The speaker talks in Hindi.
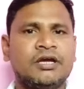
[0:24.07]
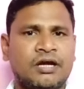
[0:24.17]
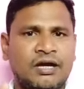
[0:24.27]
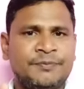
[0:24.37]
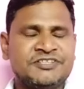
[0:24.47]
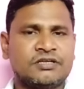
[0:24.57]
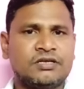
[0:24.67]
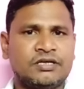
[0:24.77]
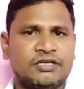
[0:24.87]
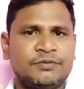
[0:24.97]
काफी ज्यादा
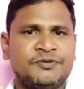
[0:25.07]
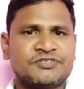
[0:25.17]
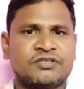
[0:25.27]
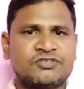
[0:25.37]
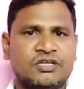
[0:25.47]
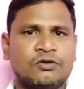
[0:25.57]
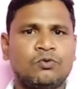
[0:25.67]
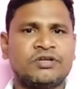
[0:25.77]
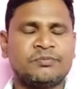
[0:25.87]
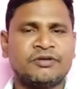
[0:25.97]
एपीएस संचालकों
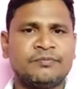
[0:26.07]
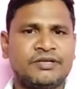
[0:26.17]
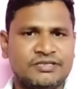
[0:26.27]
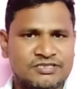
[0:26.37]
के मन में